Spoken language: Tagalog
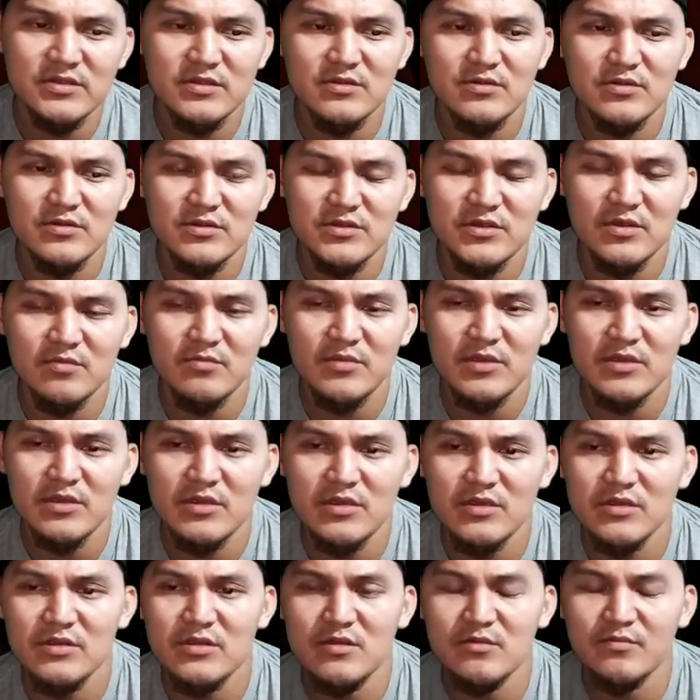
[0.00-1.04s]
doon sa
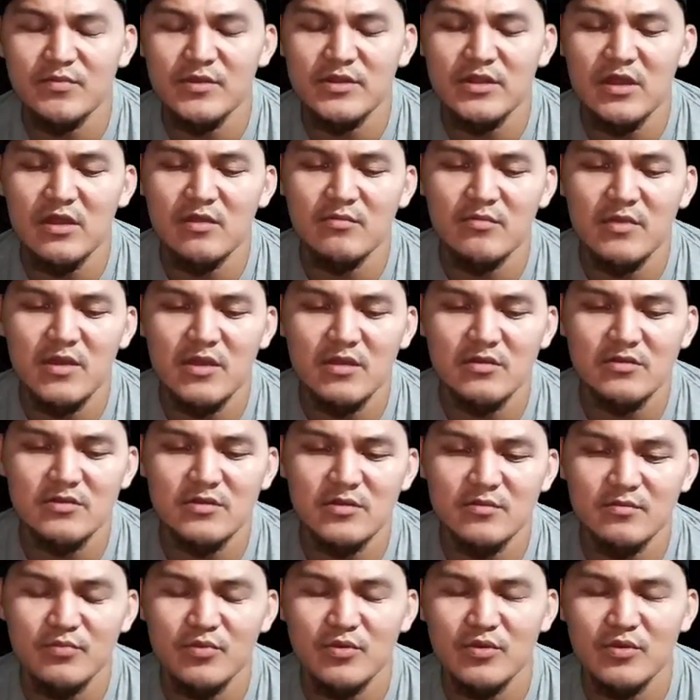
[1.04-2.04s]
may nagpatama ako ng